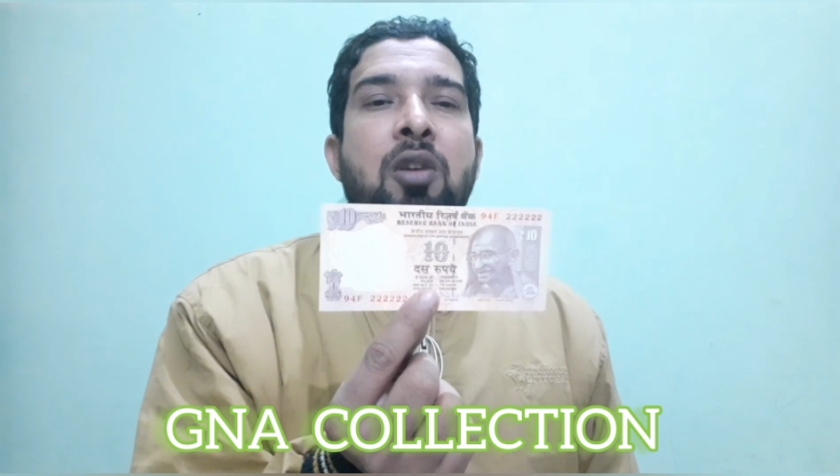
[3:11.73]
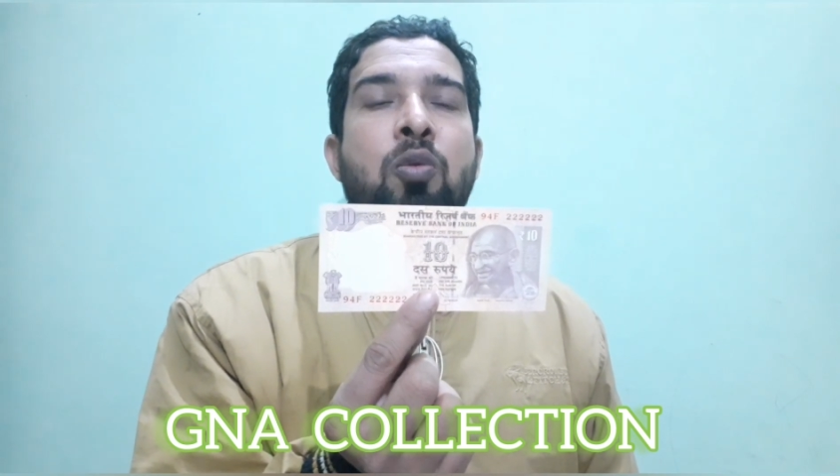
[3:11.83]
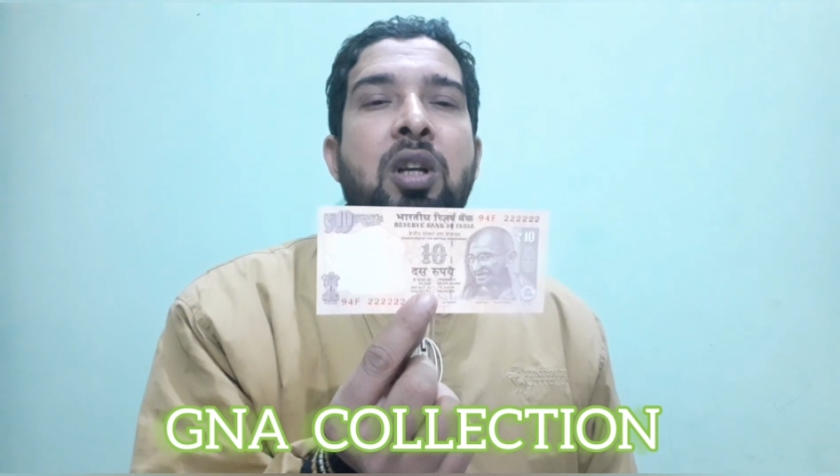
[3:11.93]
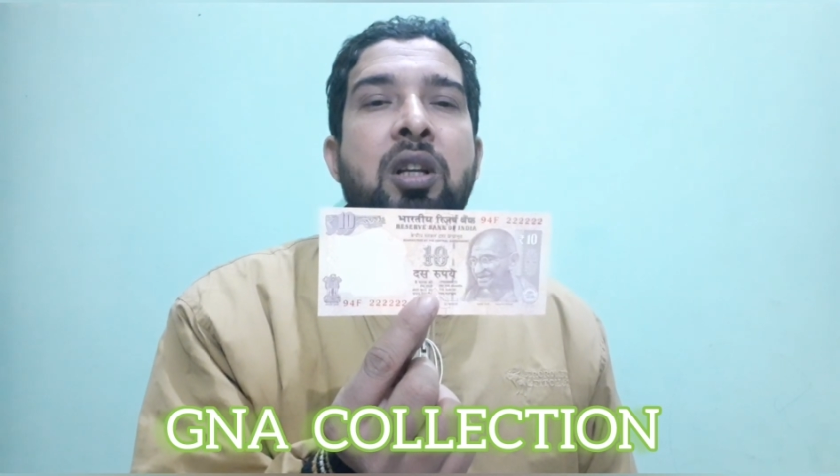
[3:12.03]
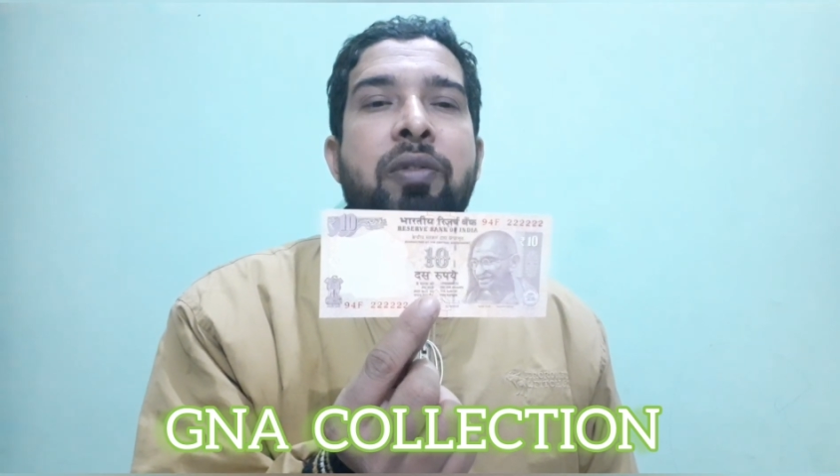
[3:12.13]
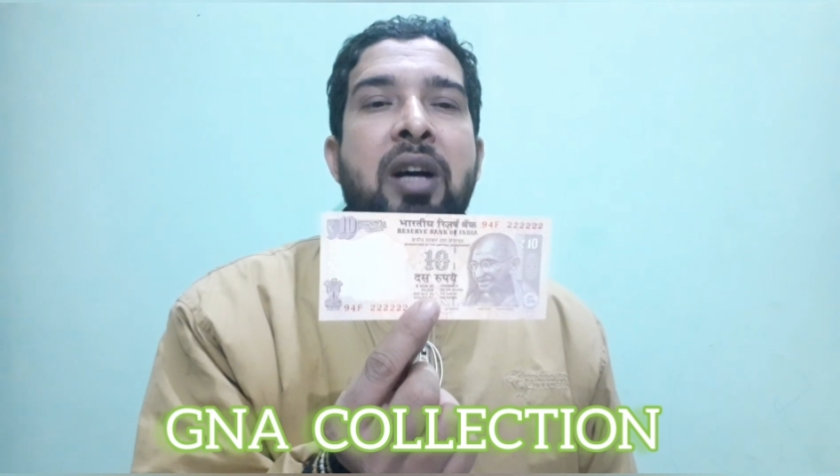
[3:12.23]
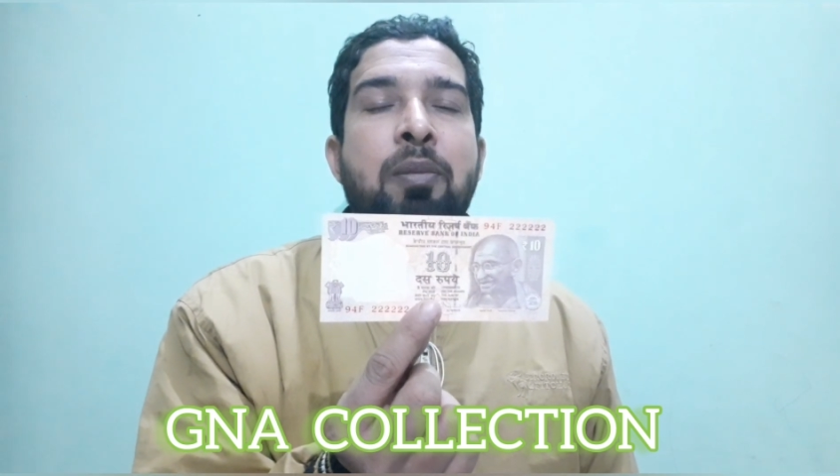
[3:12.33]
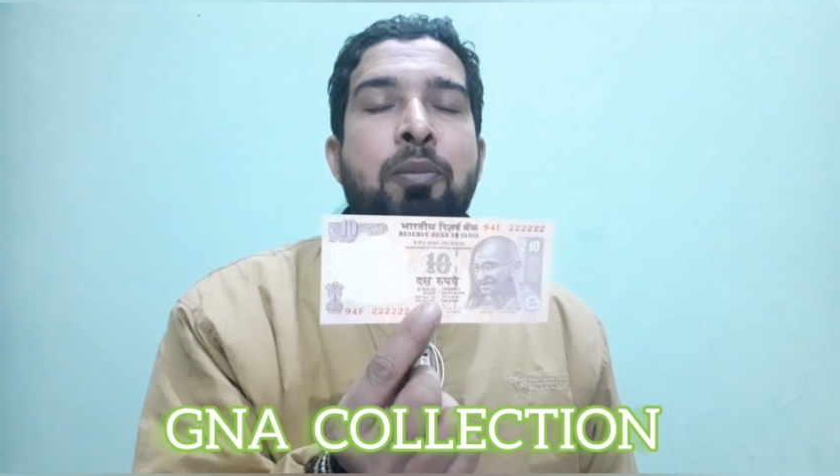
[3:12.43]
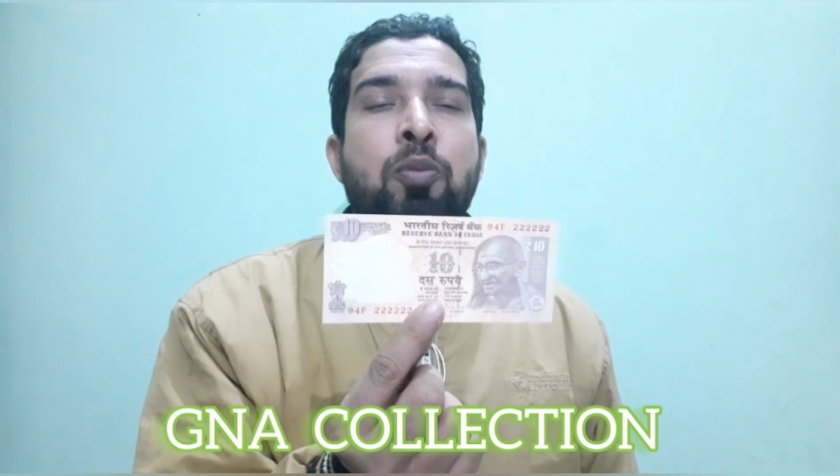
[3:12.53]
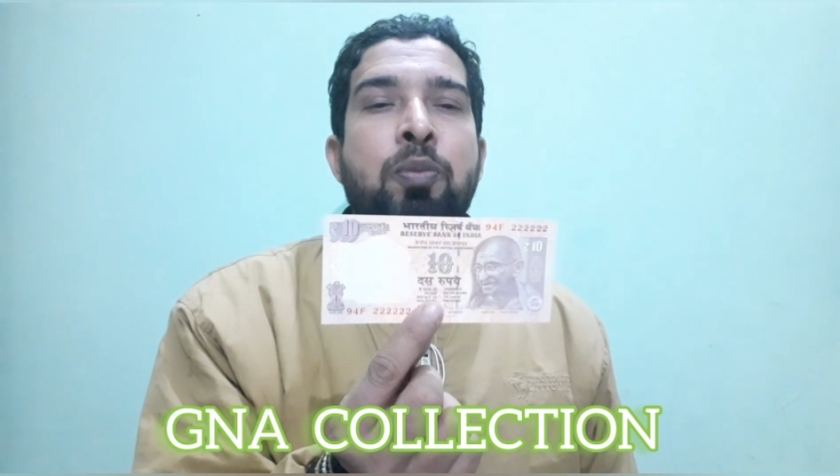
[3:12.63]
ओनली
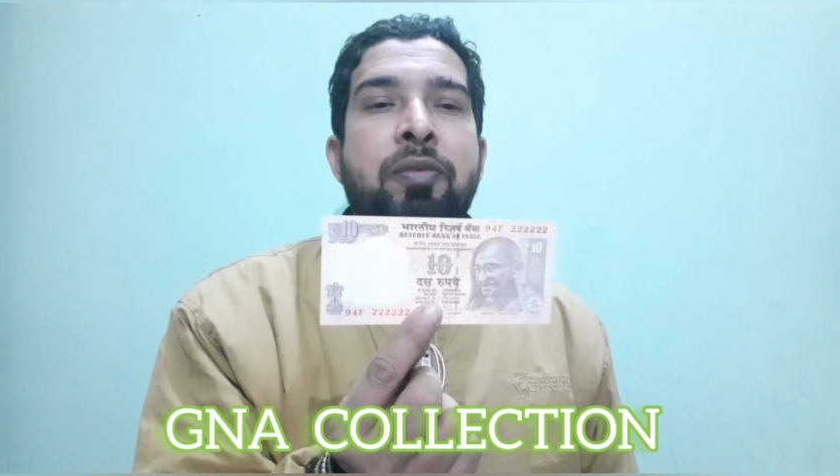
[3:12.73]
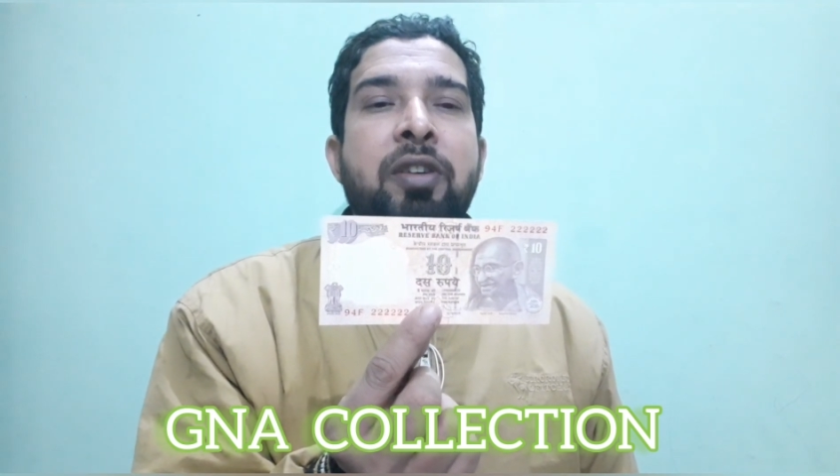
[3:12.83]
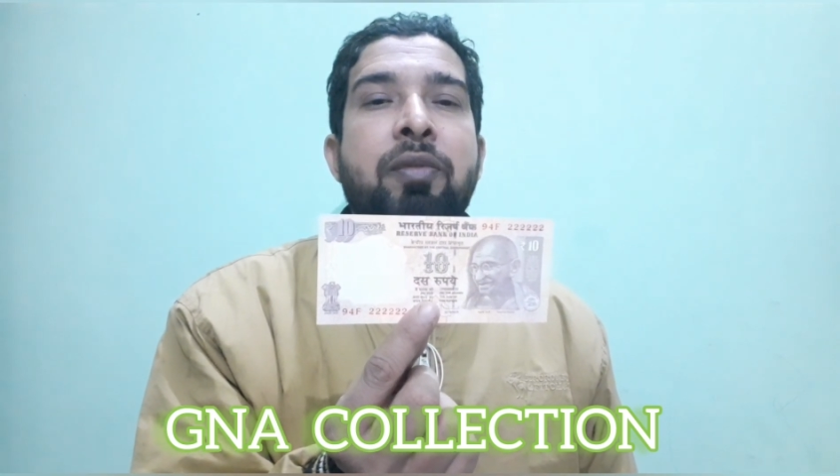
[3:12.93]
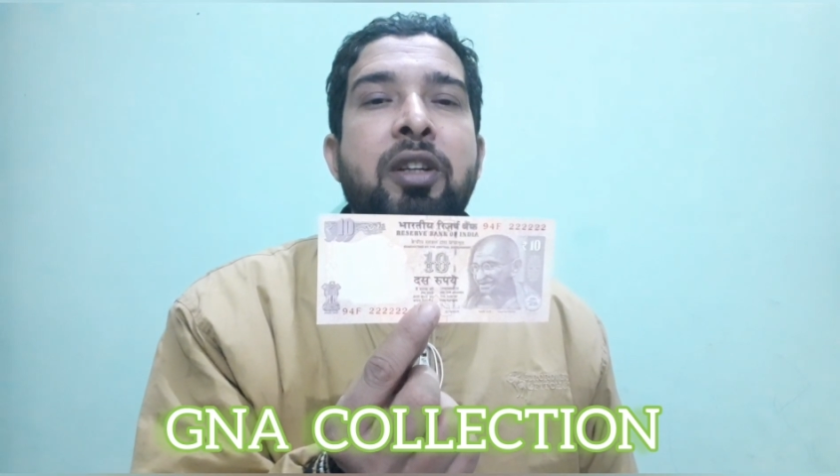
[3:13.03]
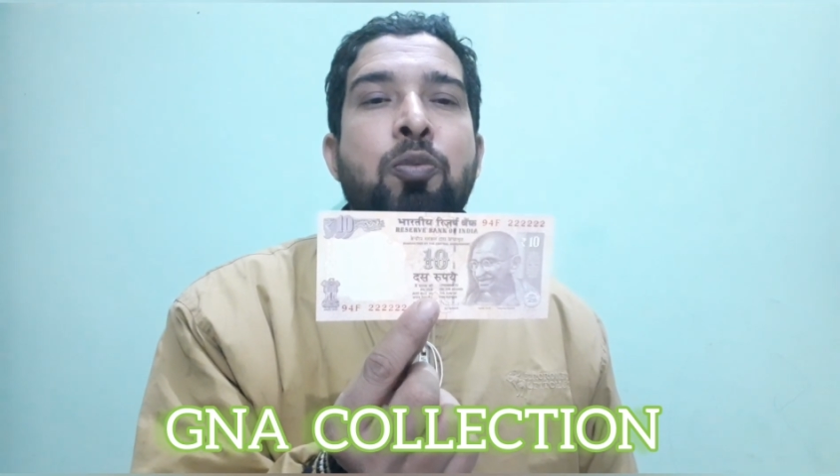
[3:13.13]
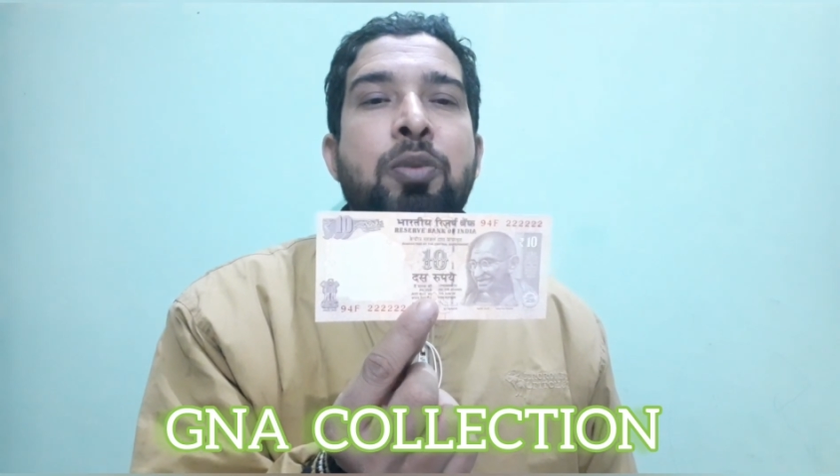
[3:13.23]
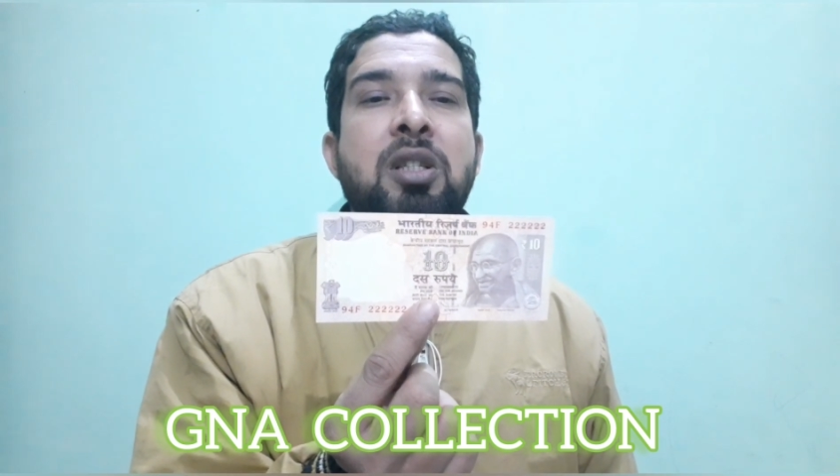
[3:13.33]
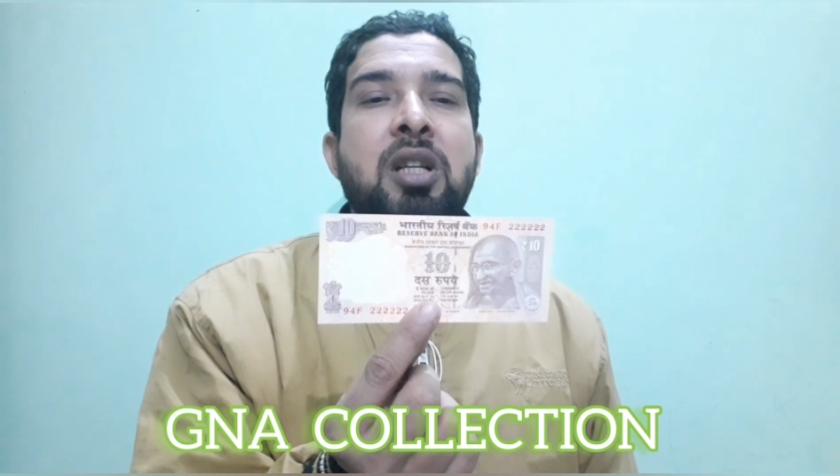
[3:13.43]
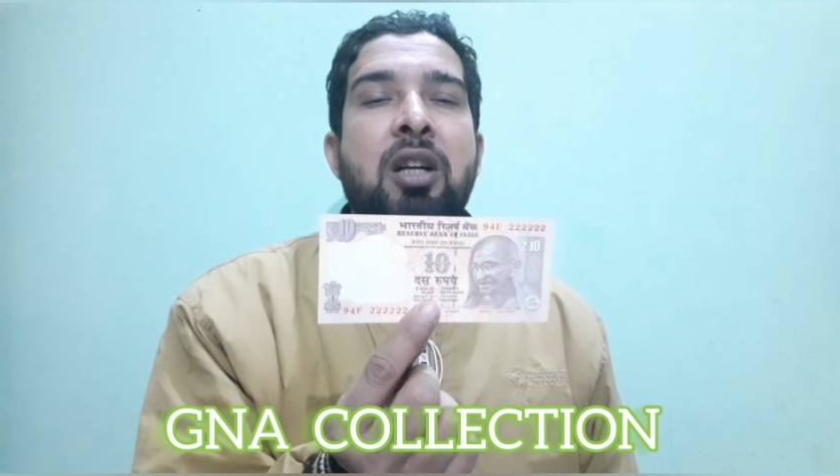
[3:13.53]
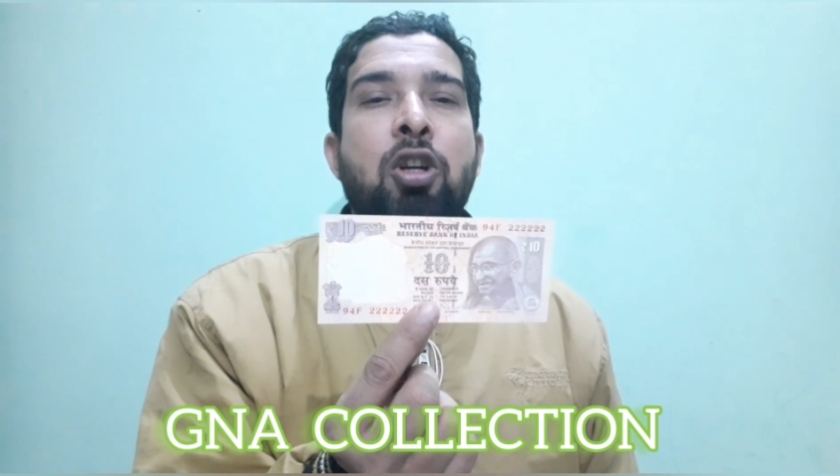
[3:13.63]
फाइव फिफ्टी रुपीज़
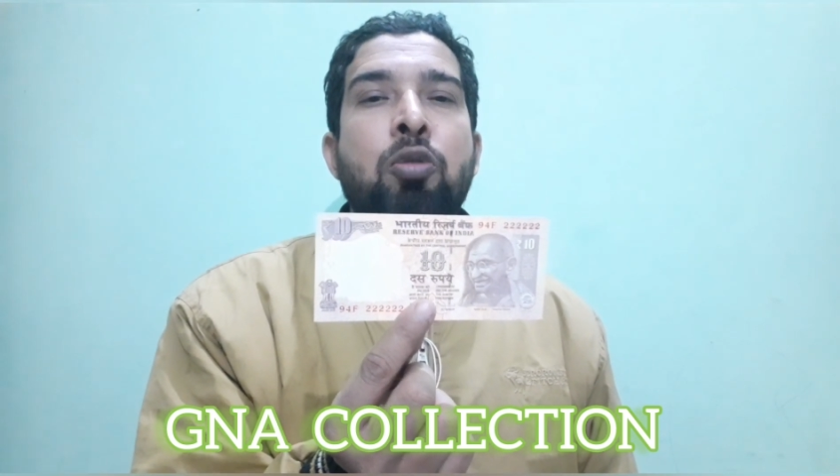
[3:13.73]
से हंड्रेड